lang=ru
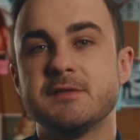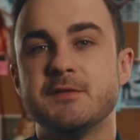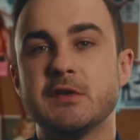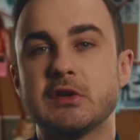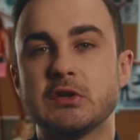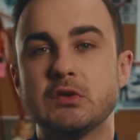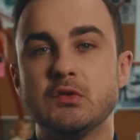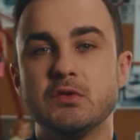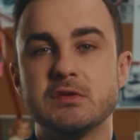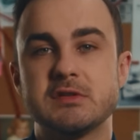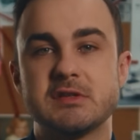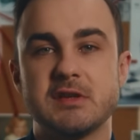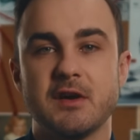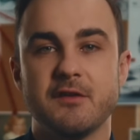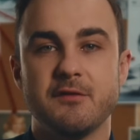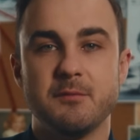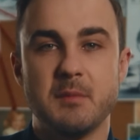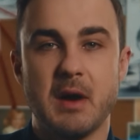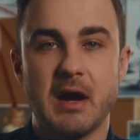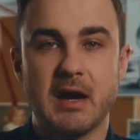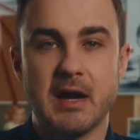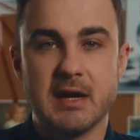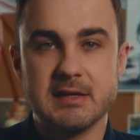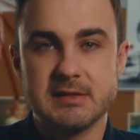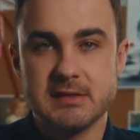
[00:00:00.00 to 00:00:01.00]
вернулся в
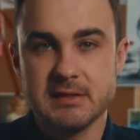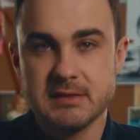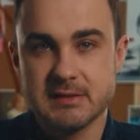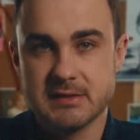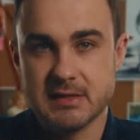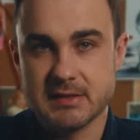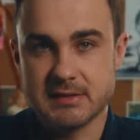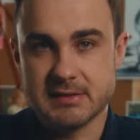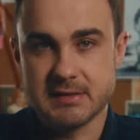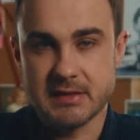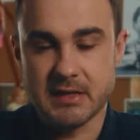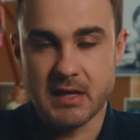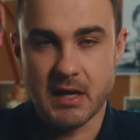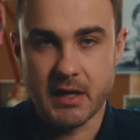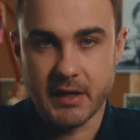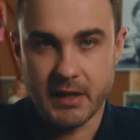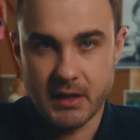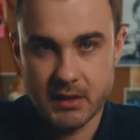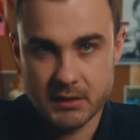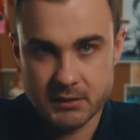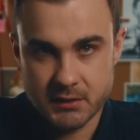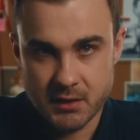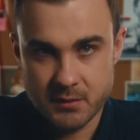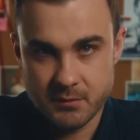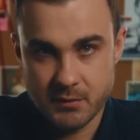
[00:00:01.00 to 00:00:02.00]
магазин за
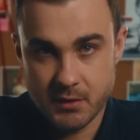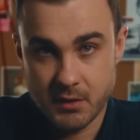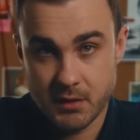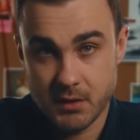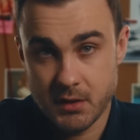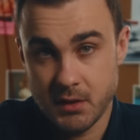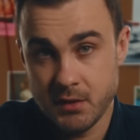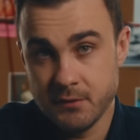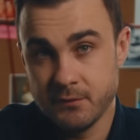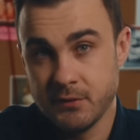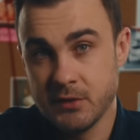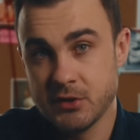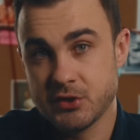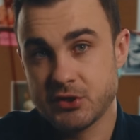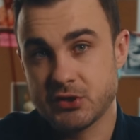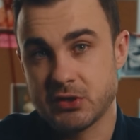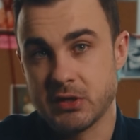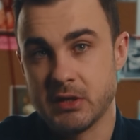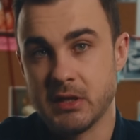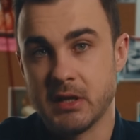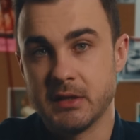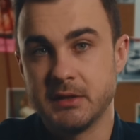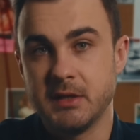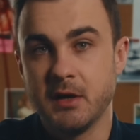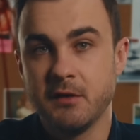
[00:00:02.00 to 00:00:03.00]
сигаретами и
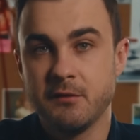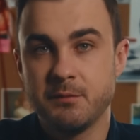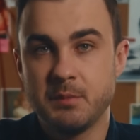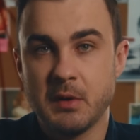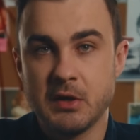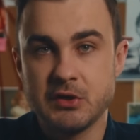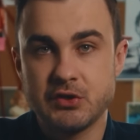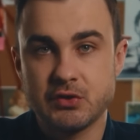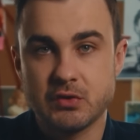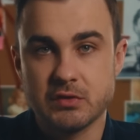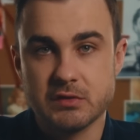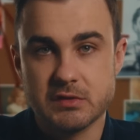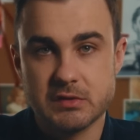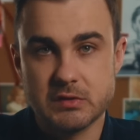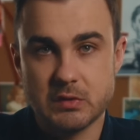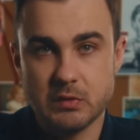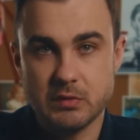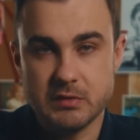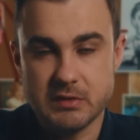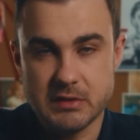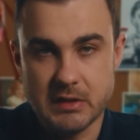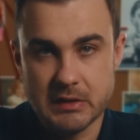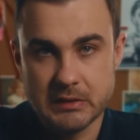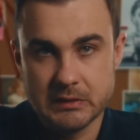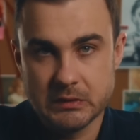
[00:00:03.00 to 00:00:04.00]
вышел, отдав пачку
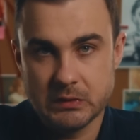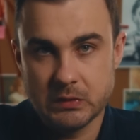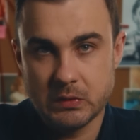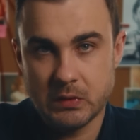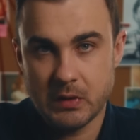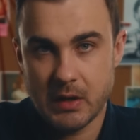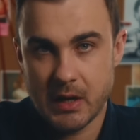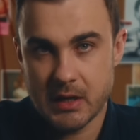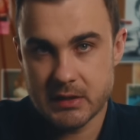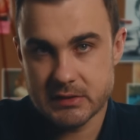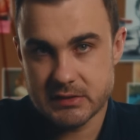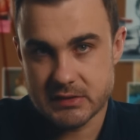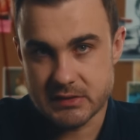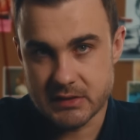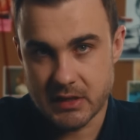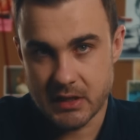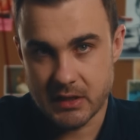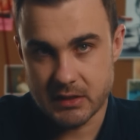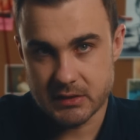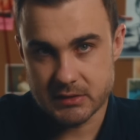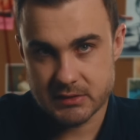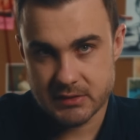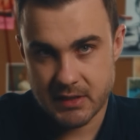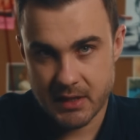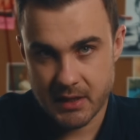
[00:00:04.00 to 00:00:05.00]
студенту, а с ней и
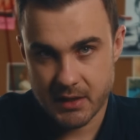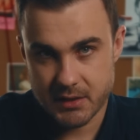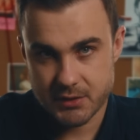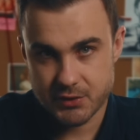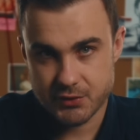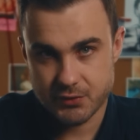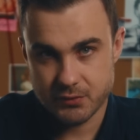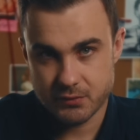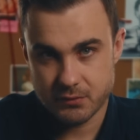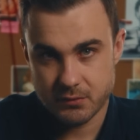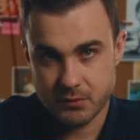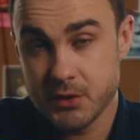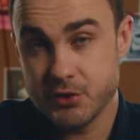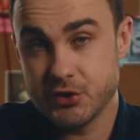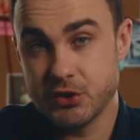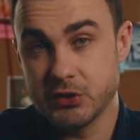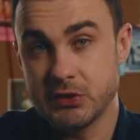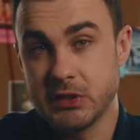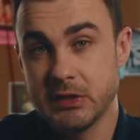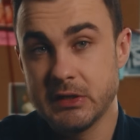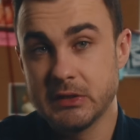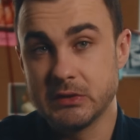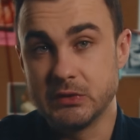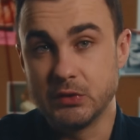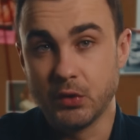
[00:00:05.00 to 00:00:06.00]
сдачу.
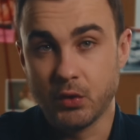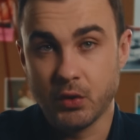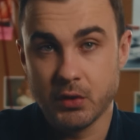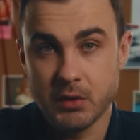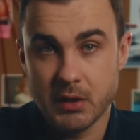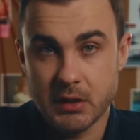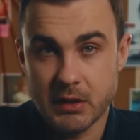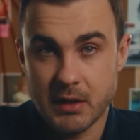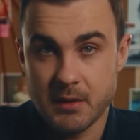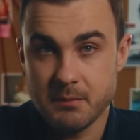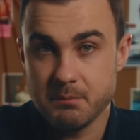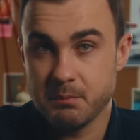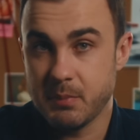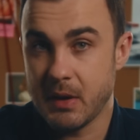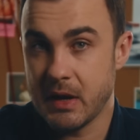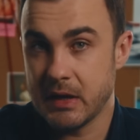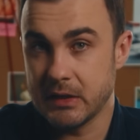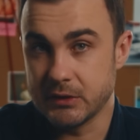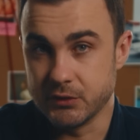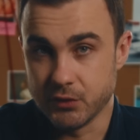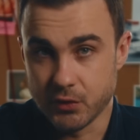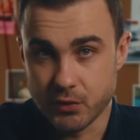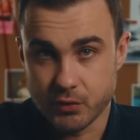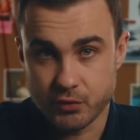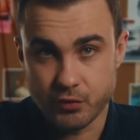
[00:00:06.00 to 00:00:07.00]
4 доллара по
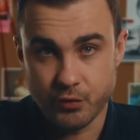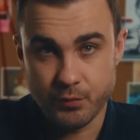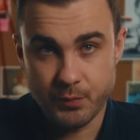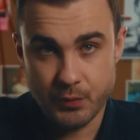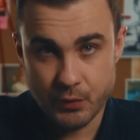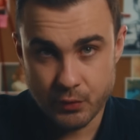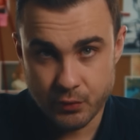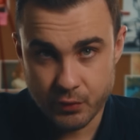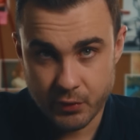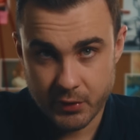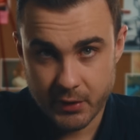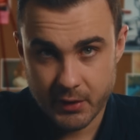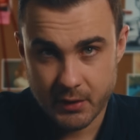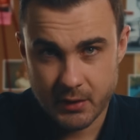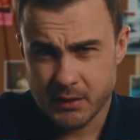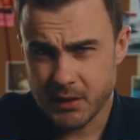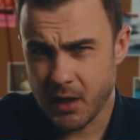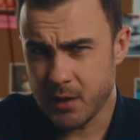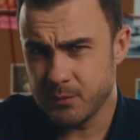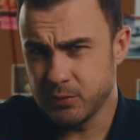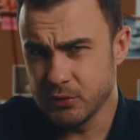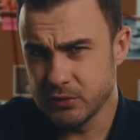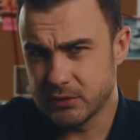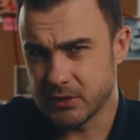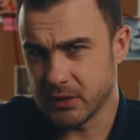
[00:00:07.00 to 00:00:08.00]
одной купюре, как
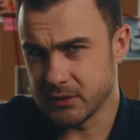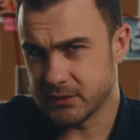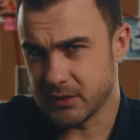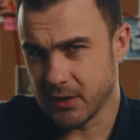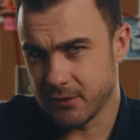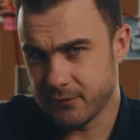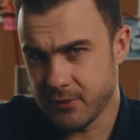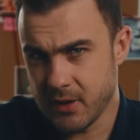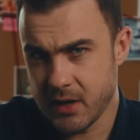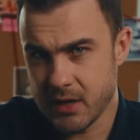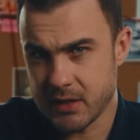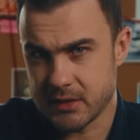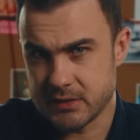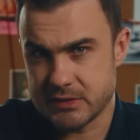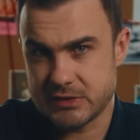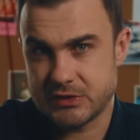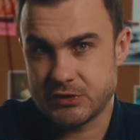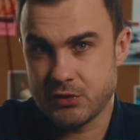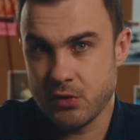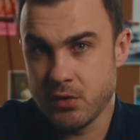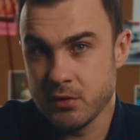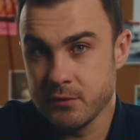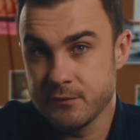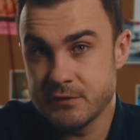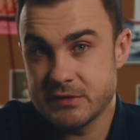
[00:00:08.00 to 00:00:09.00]
будто товар
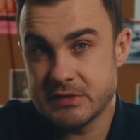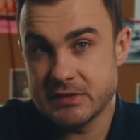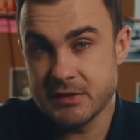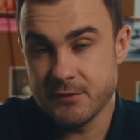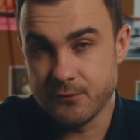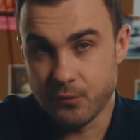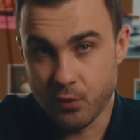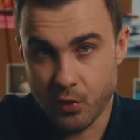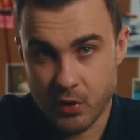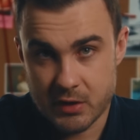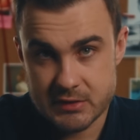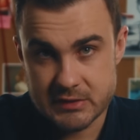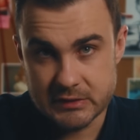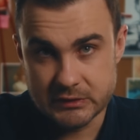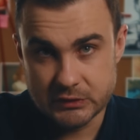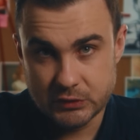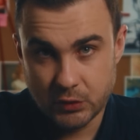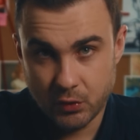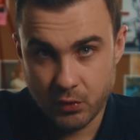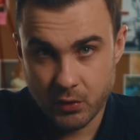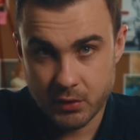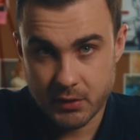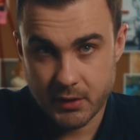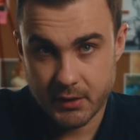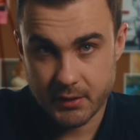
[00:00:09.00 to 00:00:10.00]
стоил всего 1
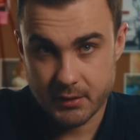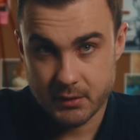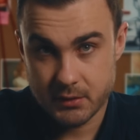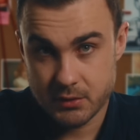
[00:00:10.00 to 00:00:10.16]
доллар,